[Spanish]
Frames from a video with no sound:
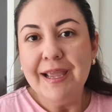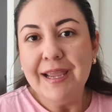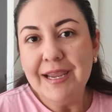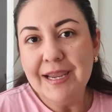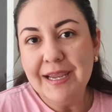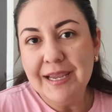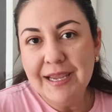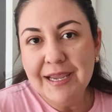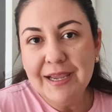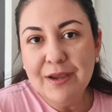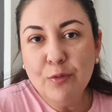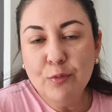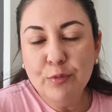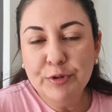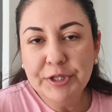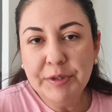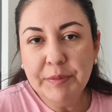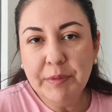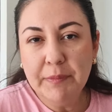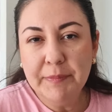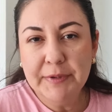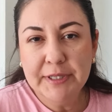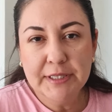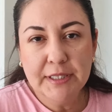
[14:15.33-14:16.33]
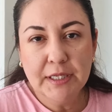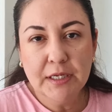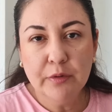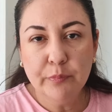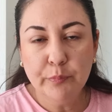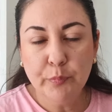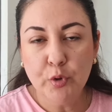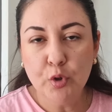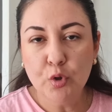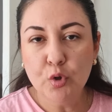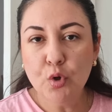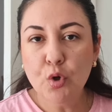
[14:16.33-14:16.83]
Y últimamente le
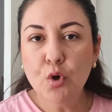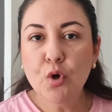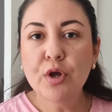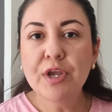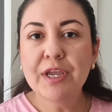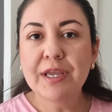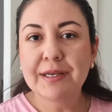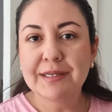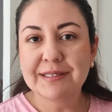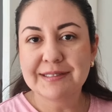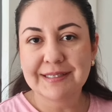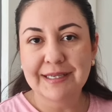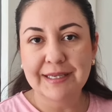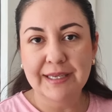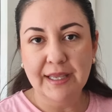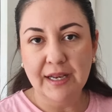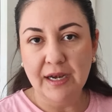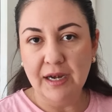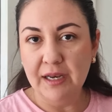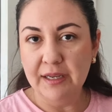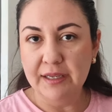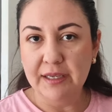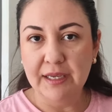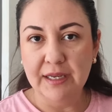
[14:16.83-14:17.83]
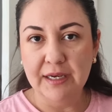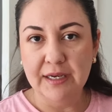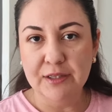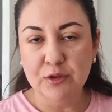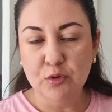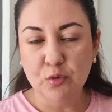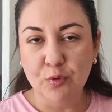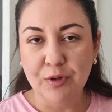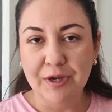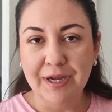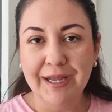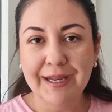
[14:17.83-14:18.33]
pongo y ni siquiera la quiere
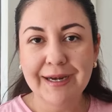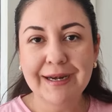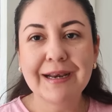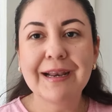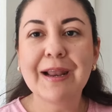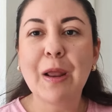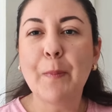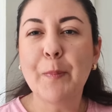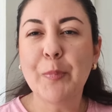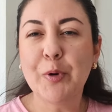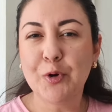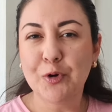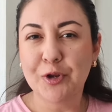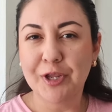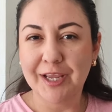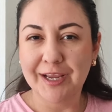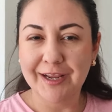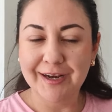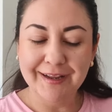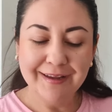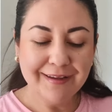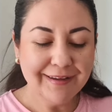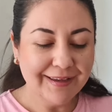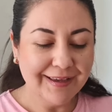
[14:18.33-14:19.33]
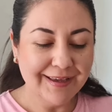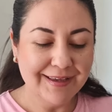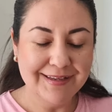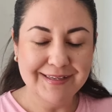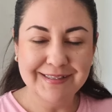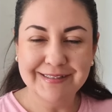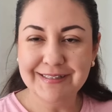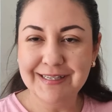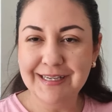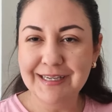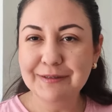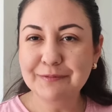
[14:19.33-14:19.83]
tocar. Pero ¿qué creen que
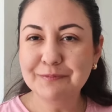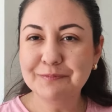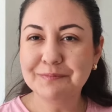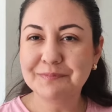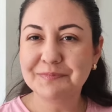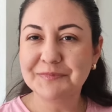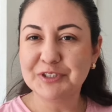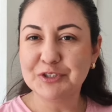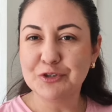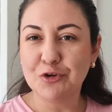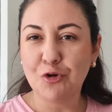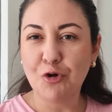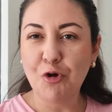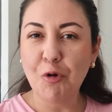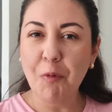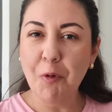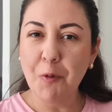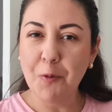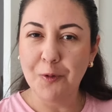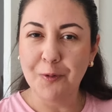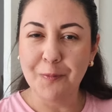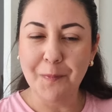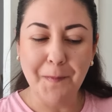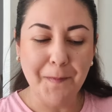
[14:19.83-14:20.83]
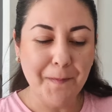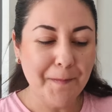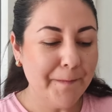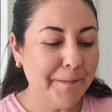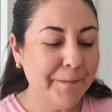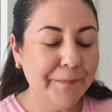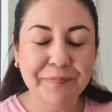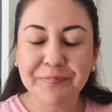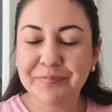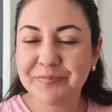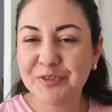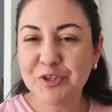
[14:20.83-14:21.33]
hice? Yo como...
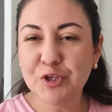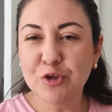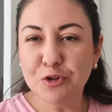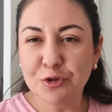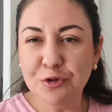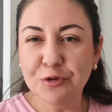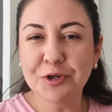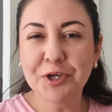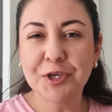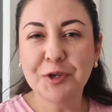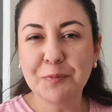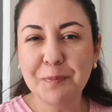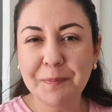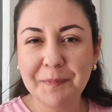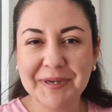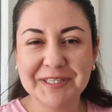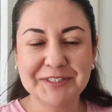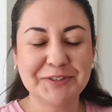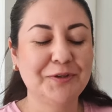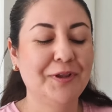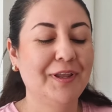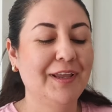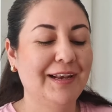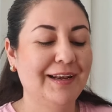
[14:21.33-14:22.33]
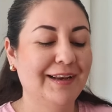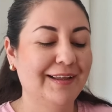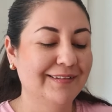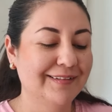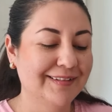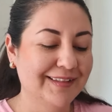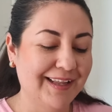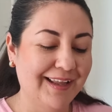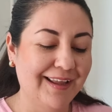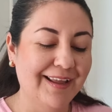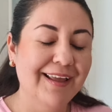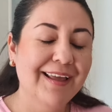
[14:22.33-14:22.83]
Yo tengo que ir un paso
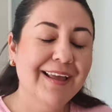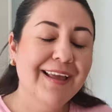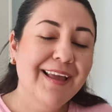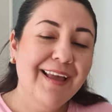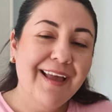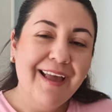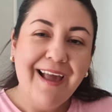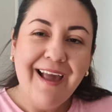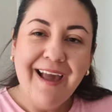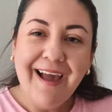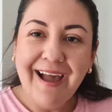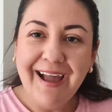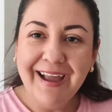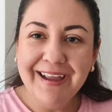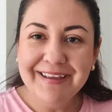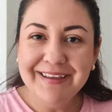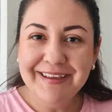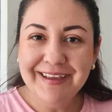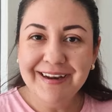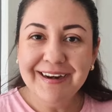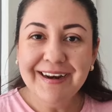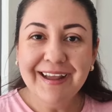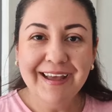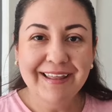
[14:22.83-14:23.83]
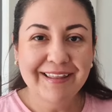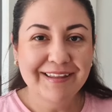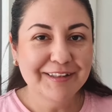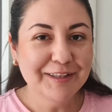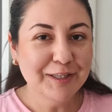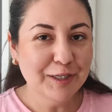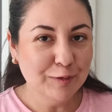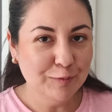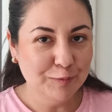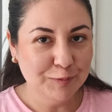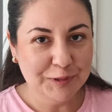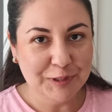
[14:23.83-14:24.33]
adelante. Ayer a
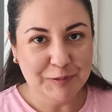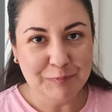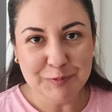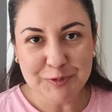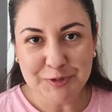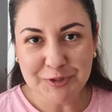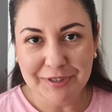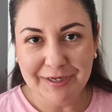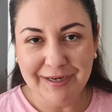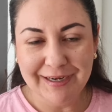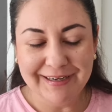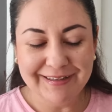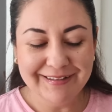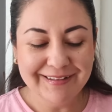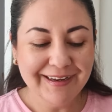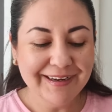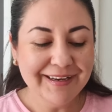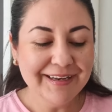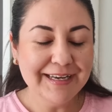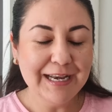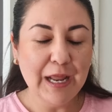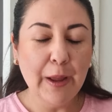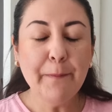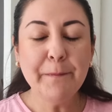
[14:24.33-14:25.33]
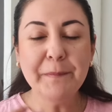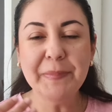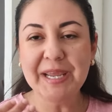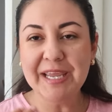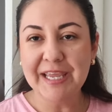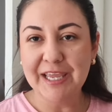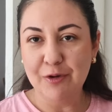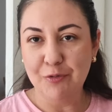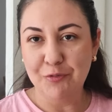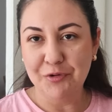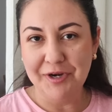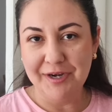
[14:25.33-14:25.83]
Dante le gusta mucho la nectarina,
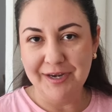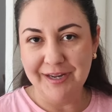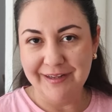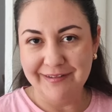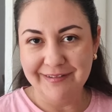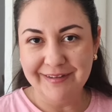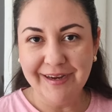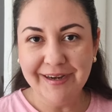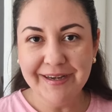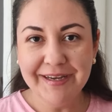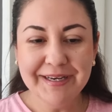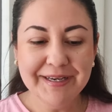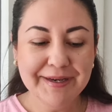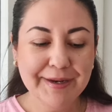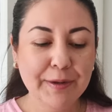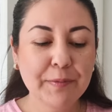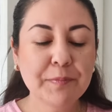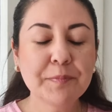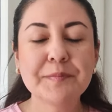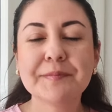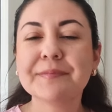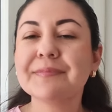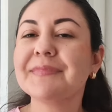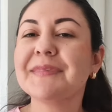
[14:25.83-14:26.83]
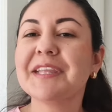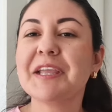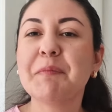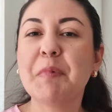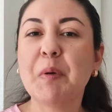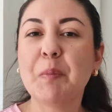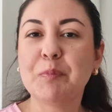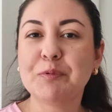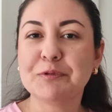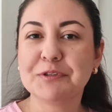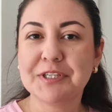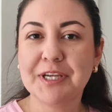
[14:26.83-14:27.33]
piqué una nectarina y
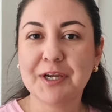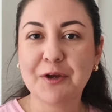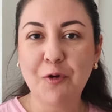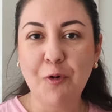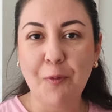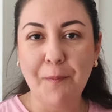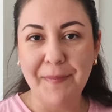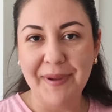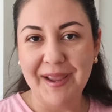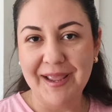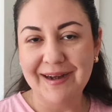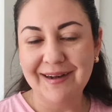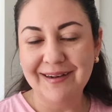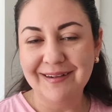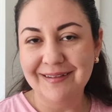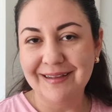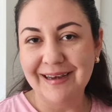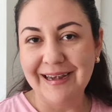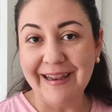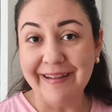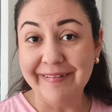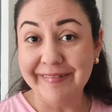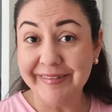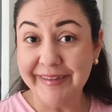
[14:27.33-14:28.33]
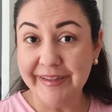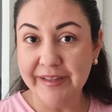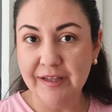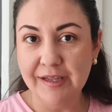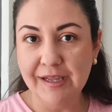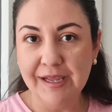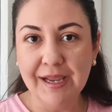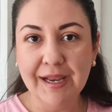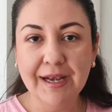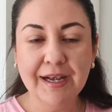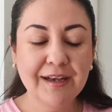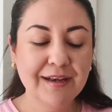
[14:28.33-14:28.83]
me puse a comer delante
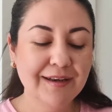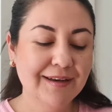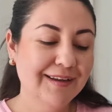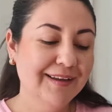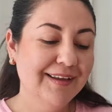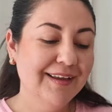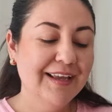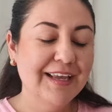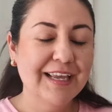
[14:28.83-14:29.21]
de él.